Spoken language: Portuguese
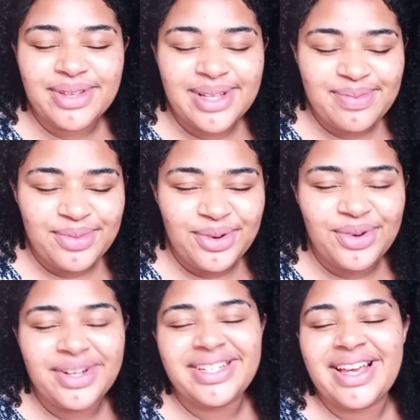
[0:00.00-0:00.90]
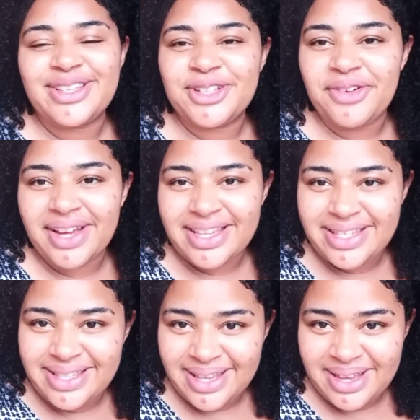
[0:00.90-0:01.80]
meus amores. Já estou aqui
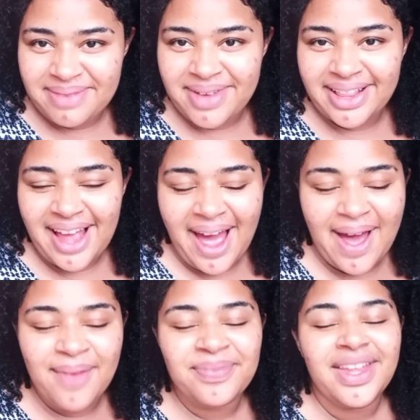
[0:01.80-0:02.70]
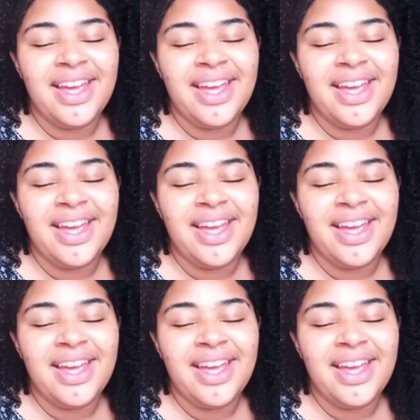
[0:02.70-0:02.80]
em cima, tá?